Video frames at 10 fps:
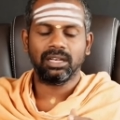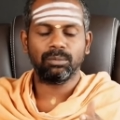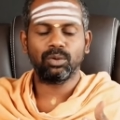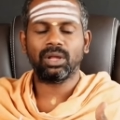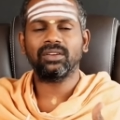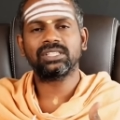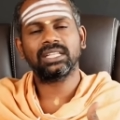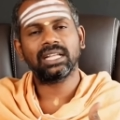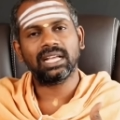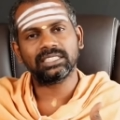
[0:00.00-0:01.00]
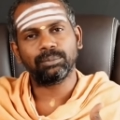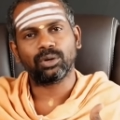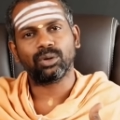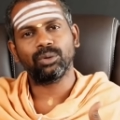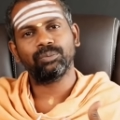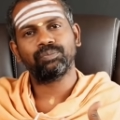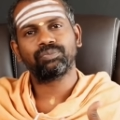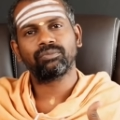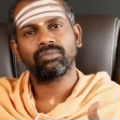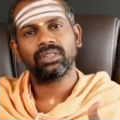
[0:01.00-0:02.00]
நம்ம ஒரு விஷயத்தை ஆசைப்படுறோம்
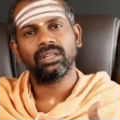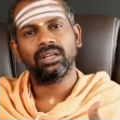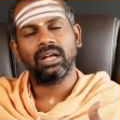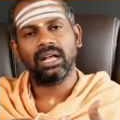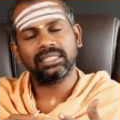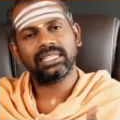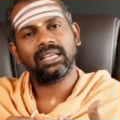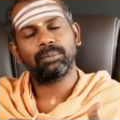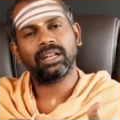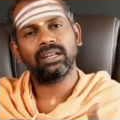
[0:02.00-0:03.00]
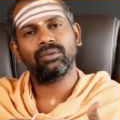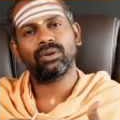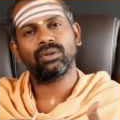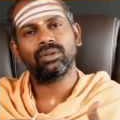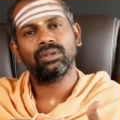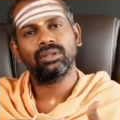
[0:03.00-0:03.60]
ஆசைக்கு அப்புறம் என்ன வரும்